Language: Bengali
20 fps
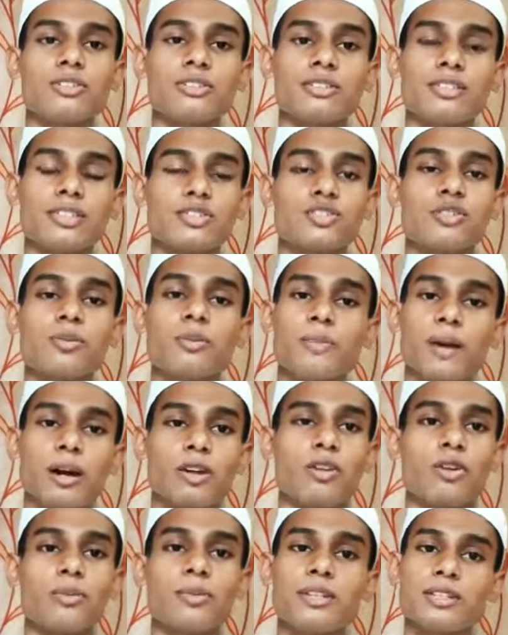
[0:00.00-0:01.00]
যে সময়
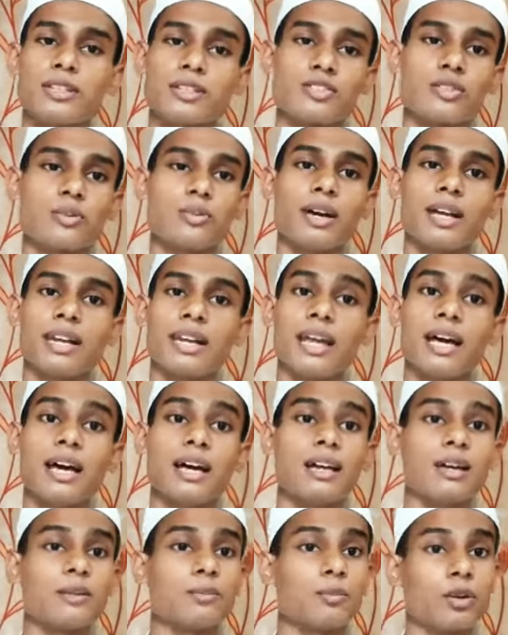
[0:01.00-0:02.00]
ভালো হবে সে সময় আল্লাহ
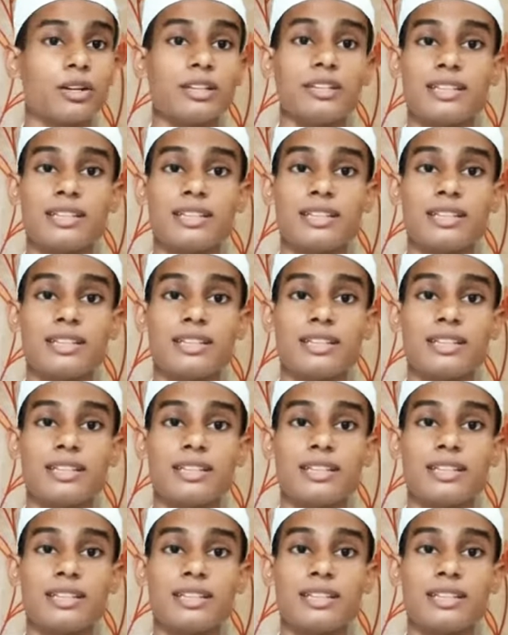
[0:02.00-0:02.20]
পরে